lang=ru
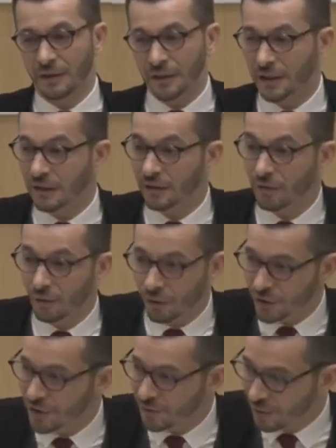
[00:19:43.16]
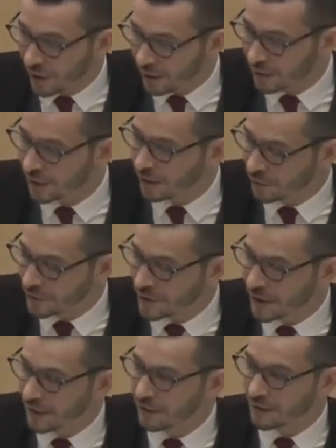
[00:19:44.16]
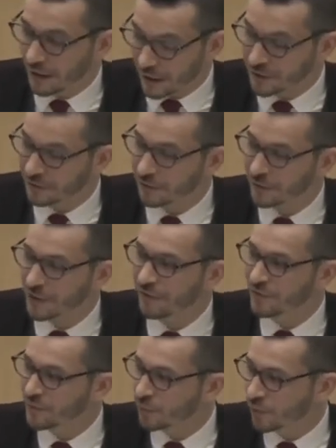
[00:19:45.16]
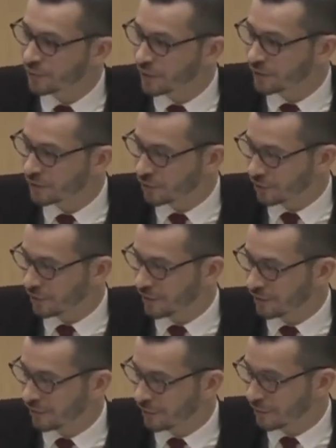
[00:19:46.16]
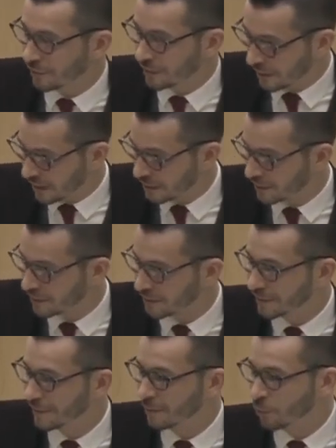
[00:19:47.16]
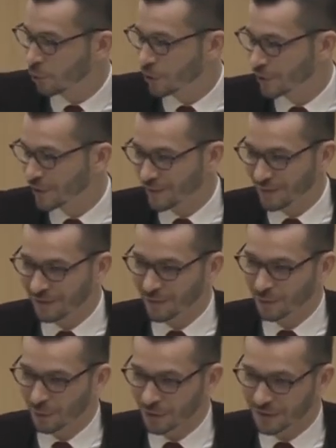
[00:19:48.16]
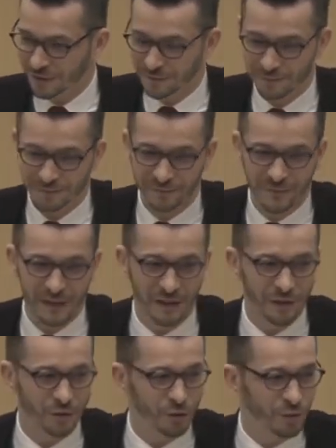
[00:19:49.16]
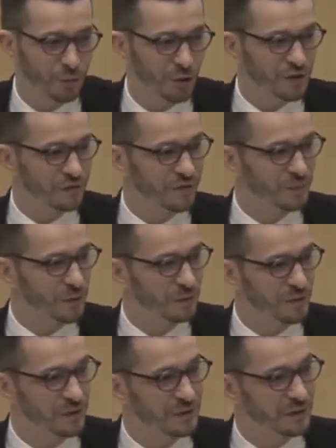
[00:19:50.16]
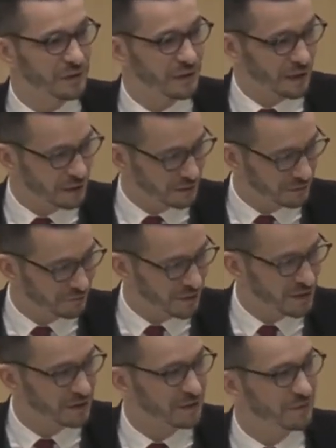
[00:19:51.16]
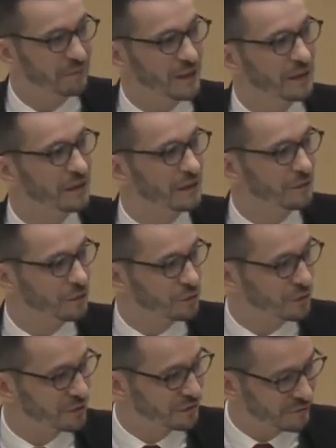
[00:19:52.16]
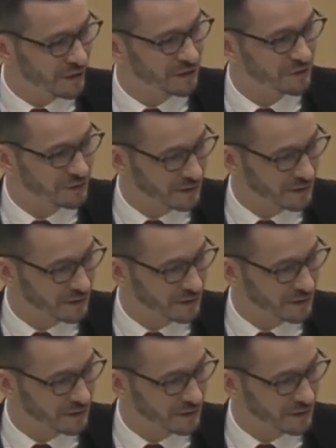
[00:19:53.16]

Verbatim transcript: И очень малое людей, количество людей вспомнит, что его глаз больше, чем его мозг. Чуть больше вспомнит этот факт и то, что этот факт